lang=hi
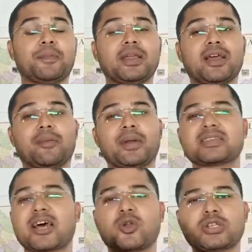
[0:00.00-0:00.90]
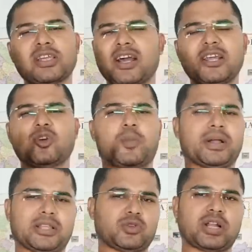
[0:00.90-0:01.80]
फिर परेशान हो जाइएगा नहीं हो
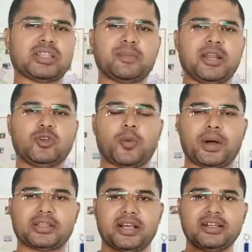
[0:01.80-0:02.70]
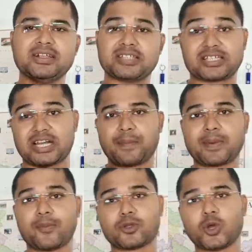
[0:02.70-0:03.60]
पाता है उतना दिन में नहीं हो पाता है जैसे
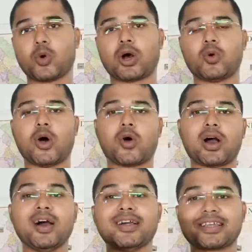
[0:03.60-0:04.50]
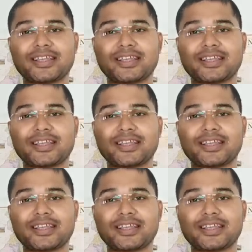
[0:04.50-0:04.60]
टाइपिंग में बहुत लोगों का हुआ होगा